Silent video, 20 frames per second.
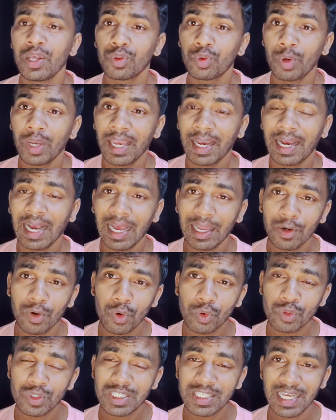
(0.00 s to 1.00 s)
তো
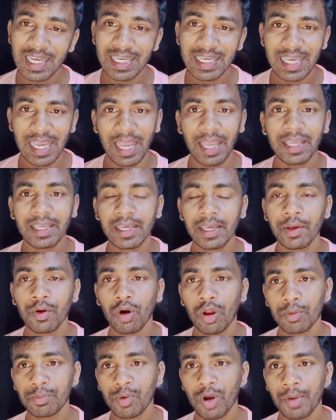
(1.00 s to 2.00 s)
এখানেও সেই একই
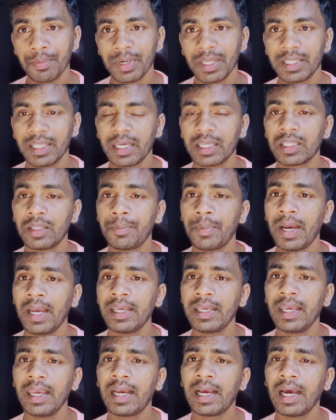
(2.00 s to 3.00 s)
গল্প আমরা দেখতে
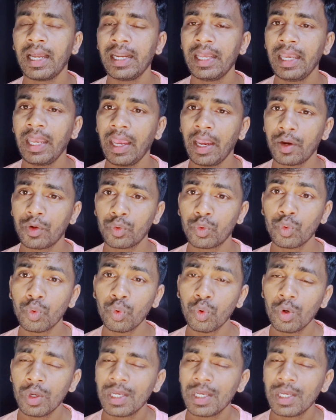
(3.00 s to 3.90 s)
পাই এখানে একটু